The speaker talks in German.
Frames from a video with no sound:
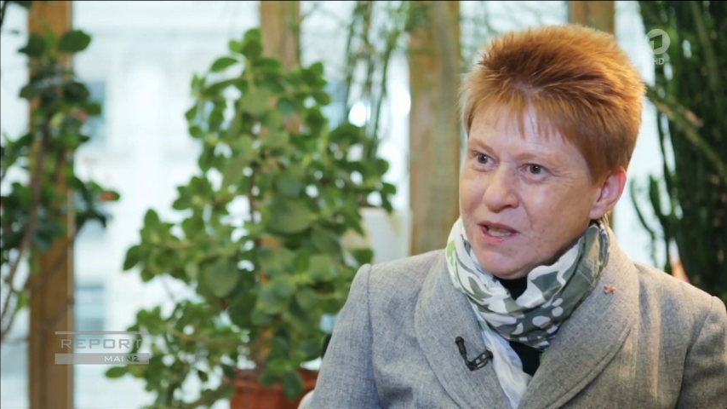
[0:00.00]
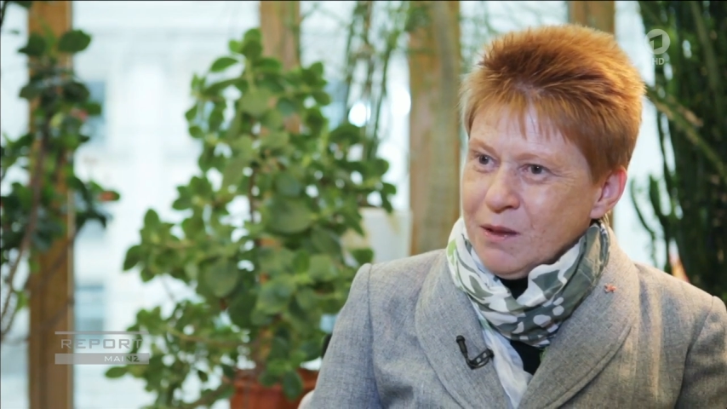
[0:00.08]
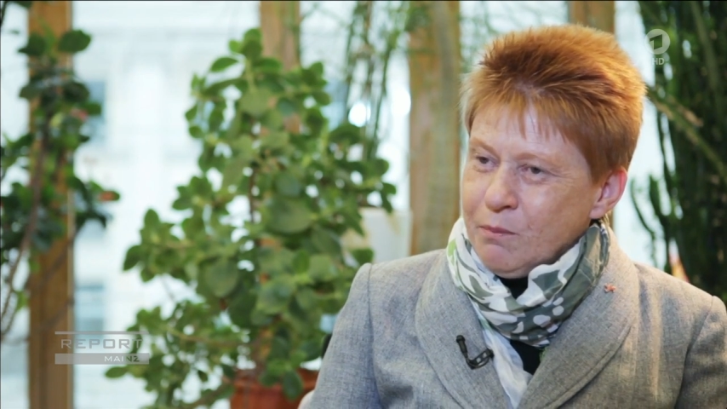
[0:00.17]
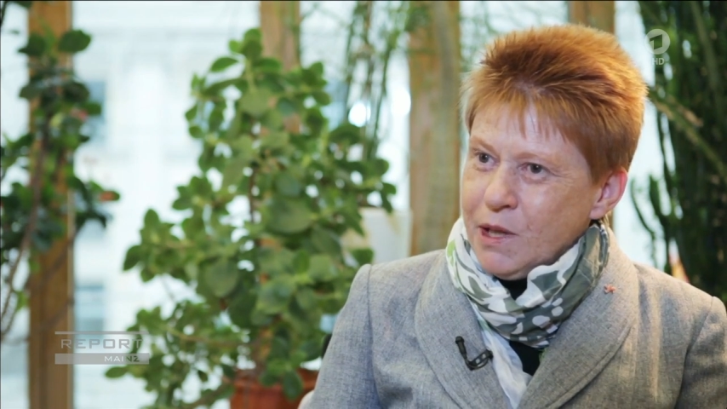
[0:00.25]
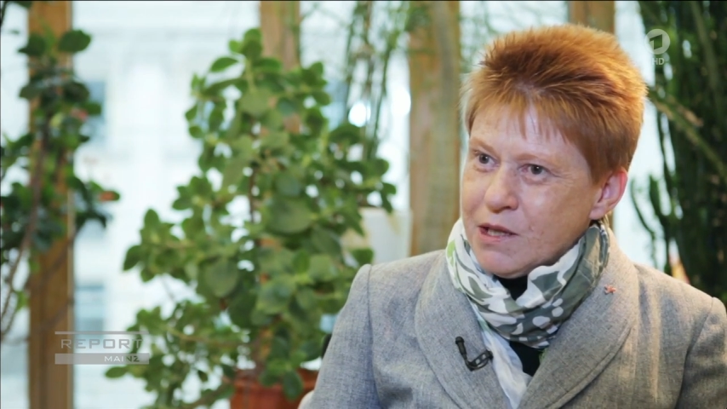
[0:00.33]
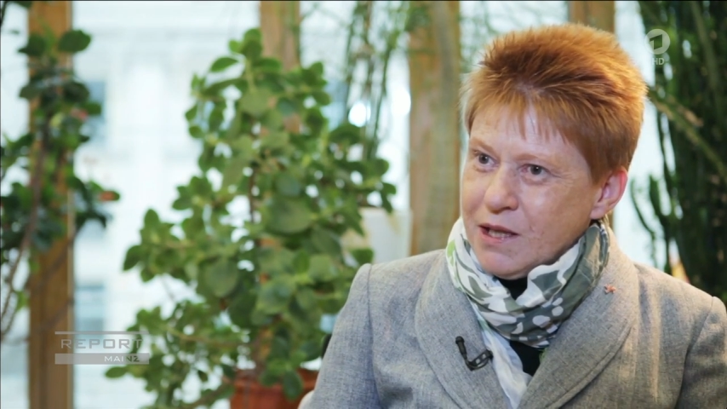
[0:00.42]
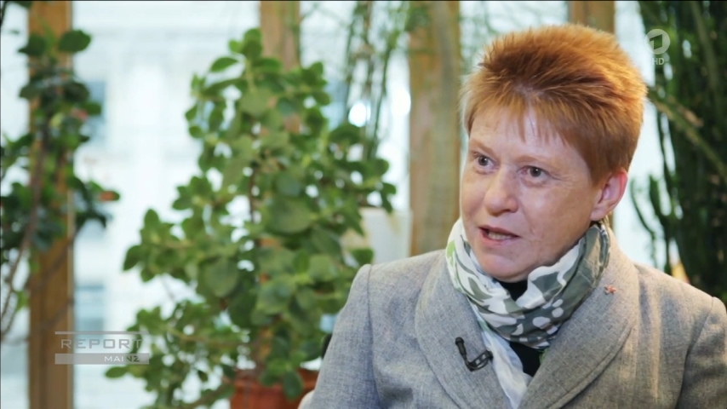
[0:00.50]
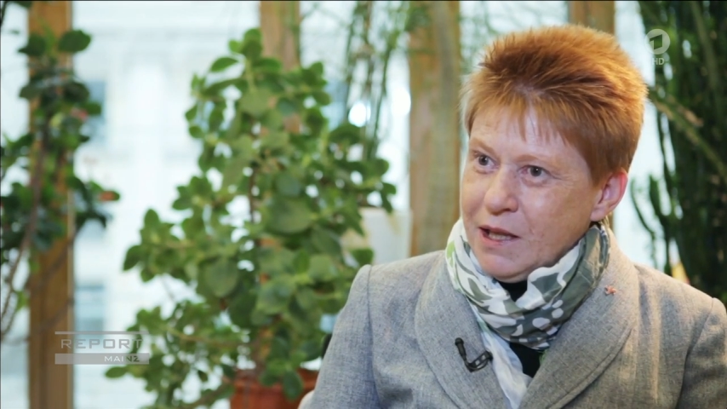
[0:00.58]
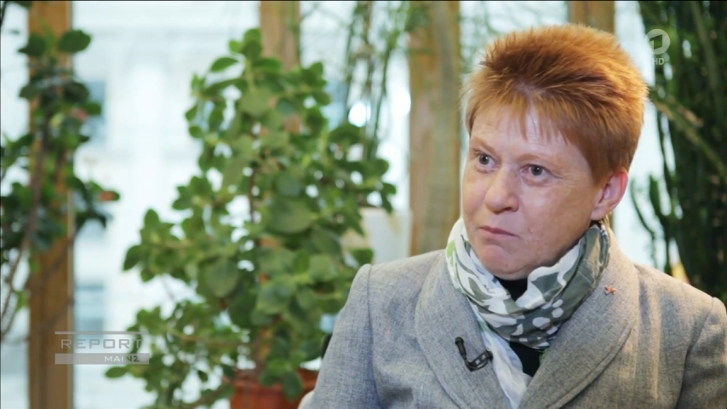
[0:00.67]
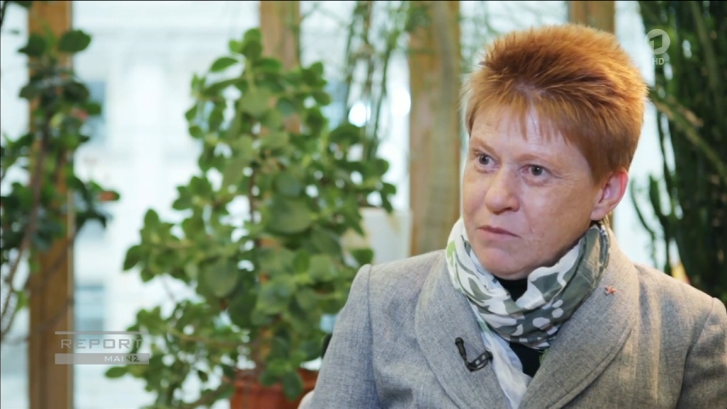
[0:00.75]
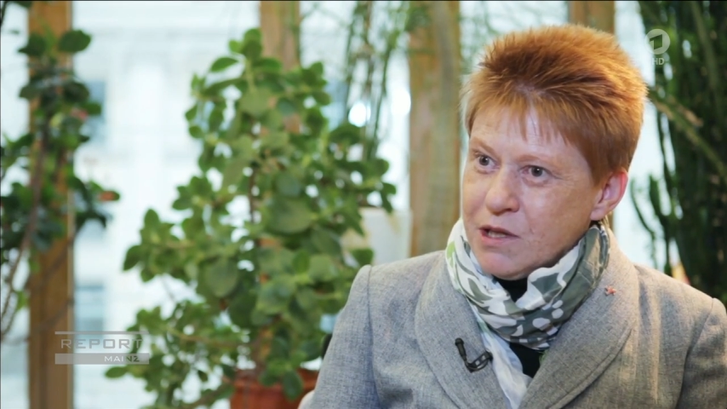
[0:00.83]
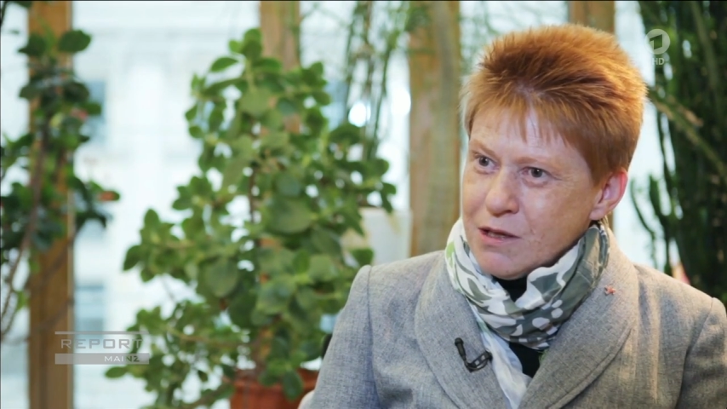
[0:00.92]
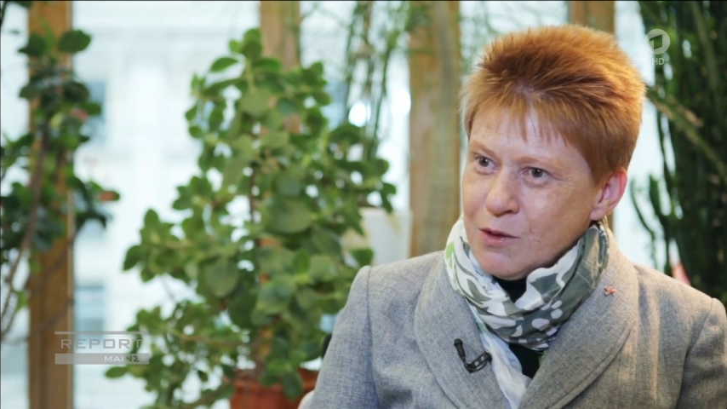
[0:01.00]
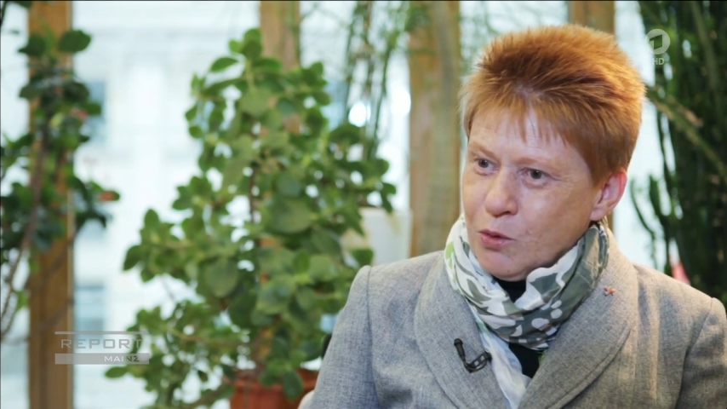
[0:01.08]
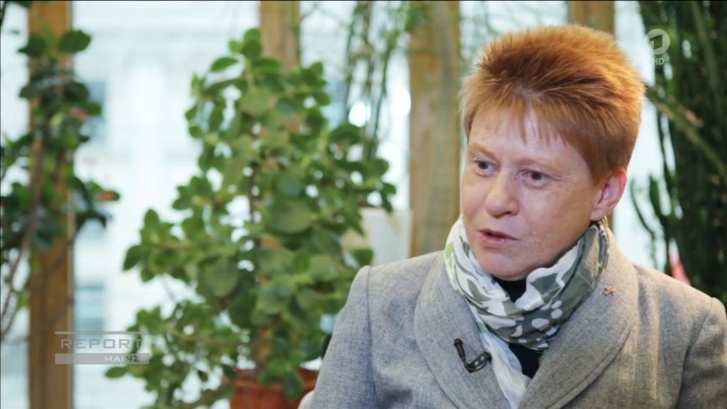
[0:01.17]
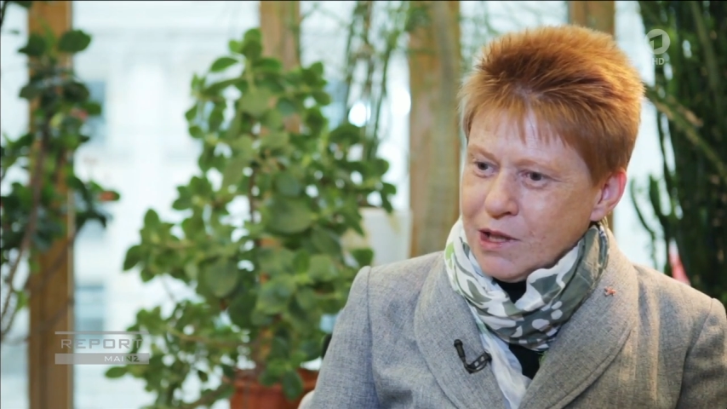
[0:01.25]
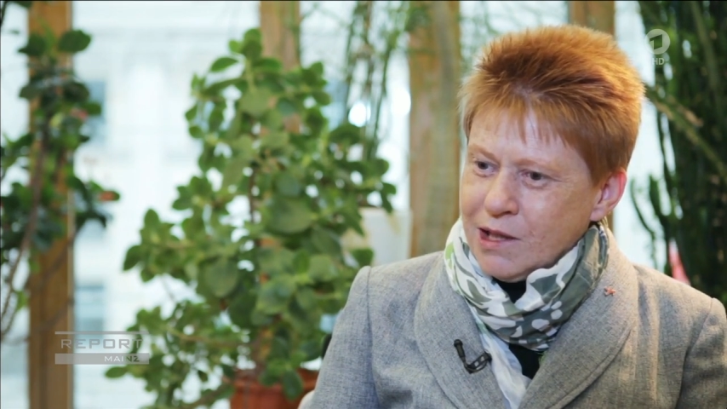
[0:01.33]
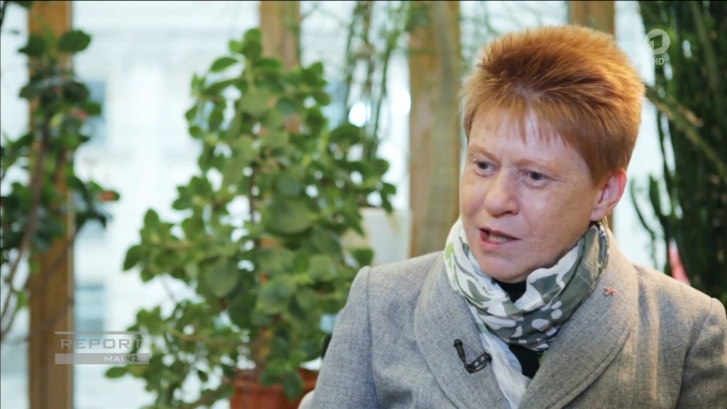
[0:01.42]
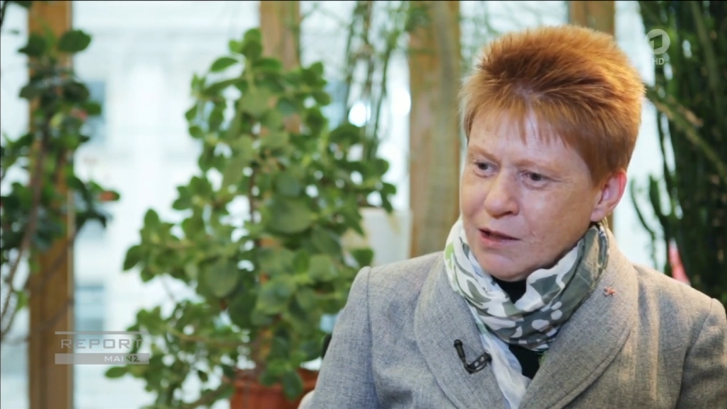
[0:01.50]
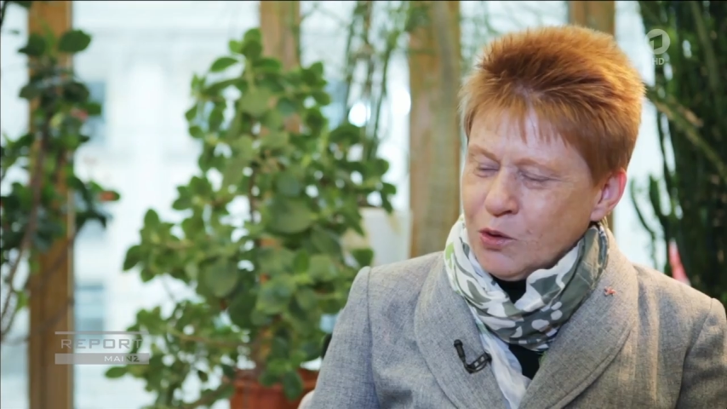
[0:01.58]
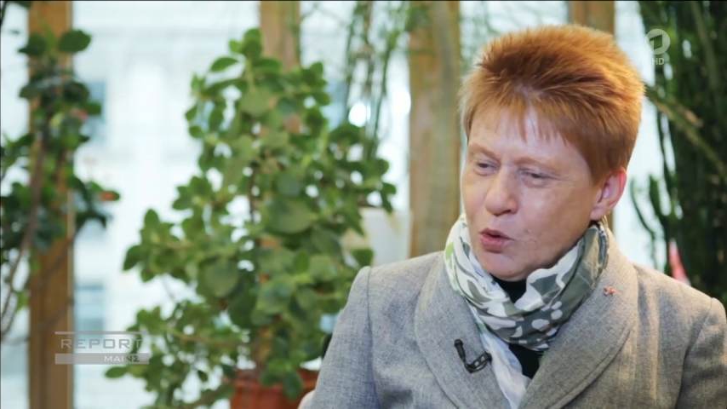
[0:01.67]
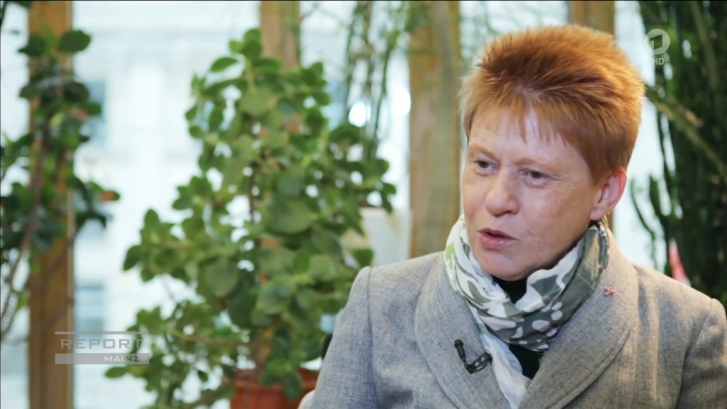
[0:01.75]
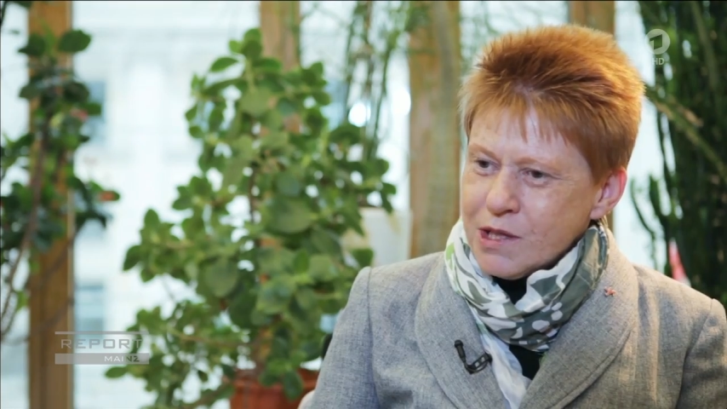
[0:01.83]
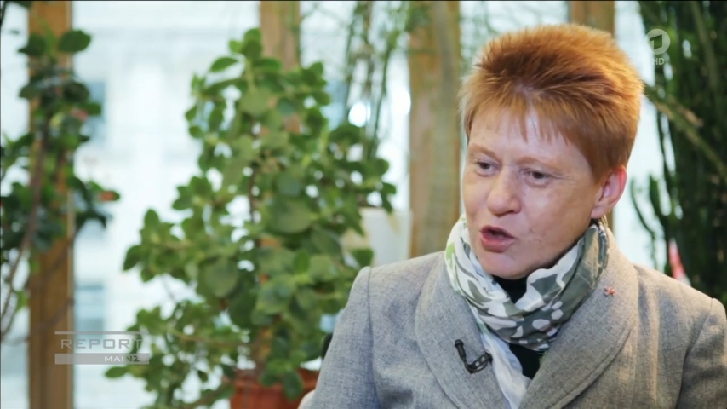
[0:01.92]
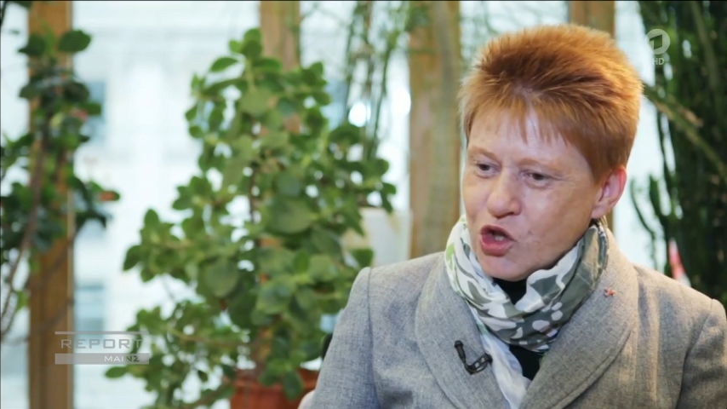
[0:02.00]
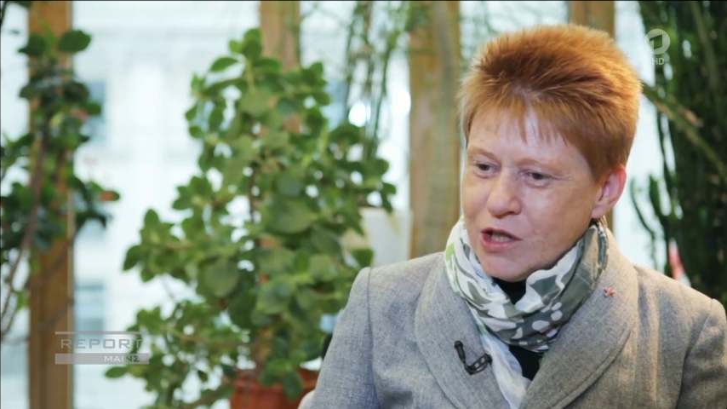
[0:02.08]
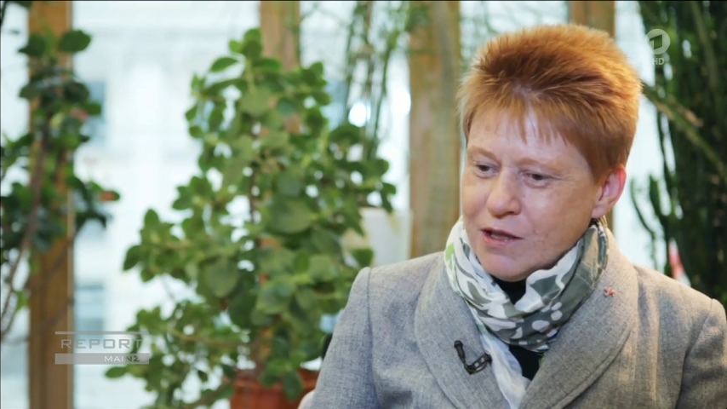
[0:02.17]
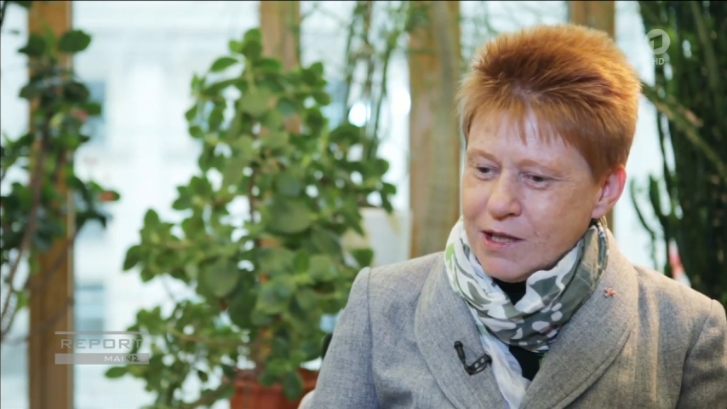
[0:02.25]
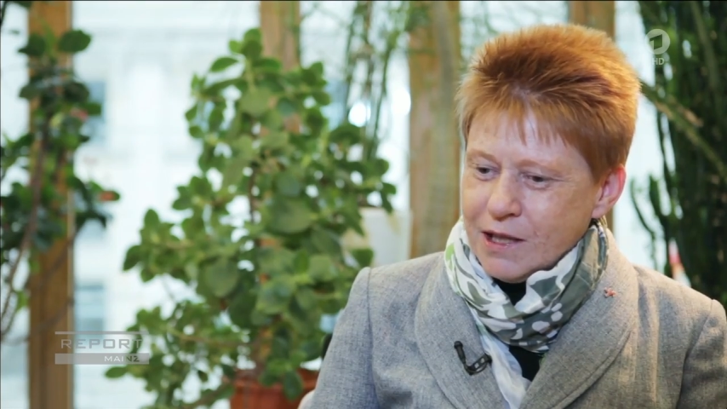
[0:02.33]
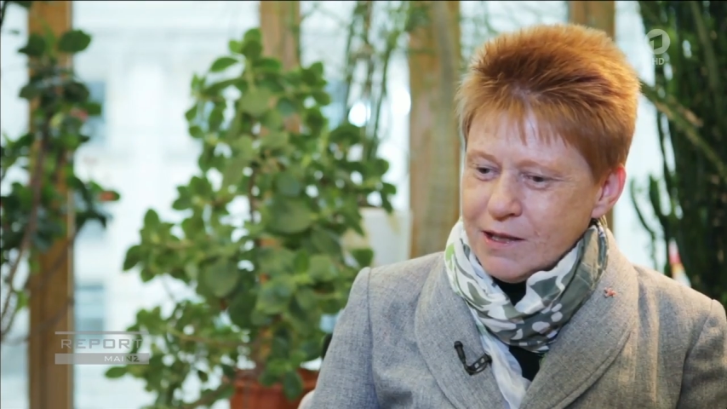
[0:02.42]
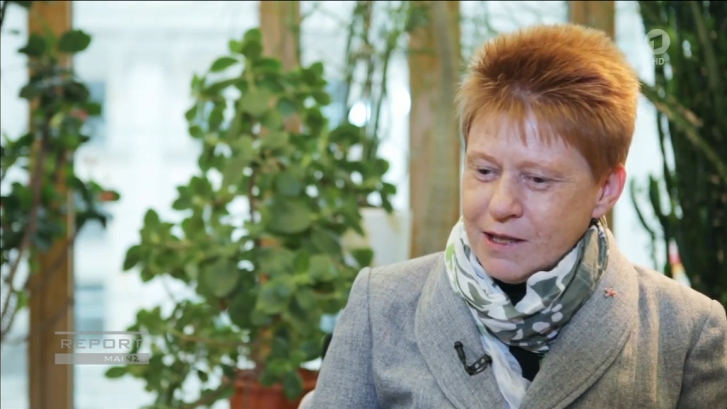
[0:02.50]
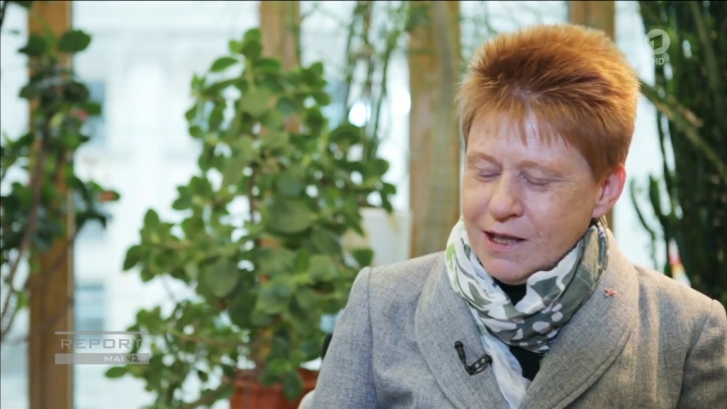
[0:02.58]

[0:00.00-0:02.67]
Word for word: mit eben diesen Unterlagen losgeschickt hat.